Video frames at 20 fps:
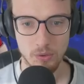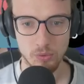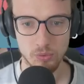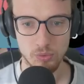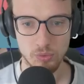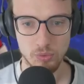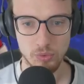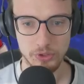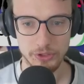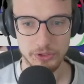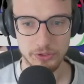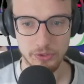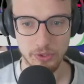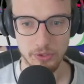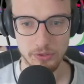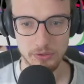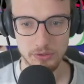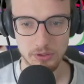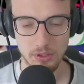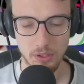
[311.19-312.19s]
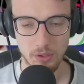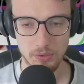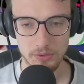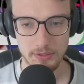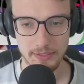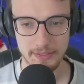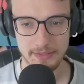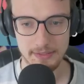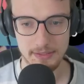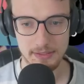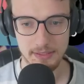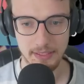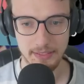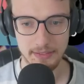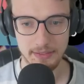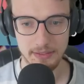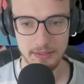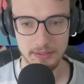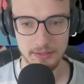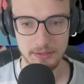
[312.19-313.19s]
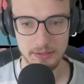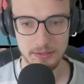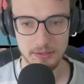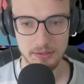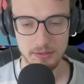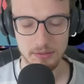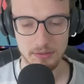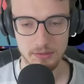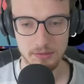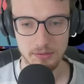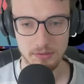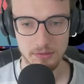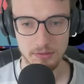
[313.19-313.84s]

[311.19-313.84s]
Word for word: Uh, ich könnte auch tatsächlich...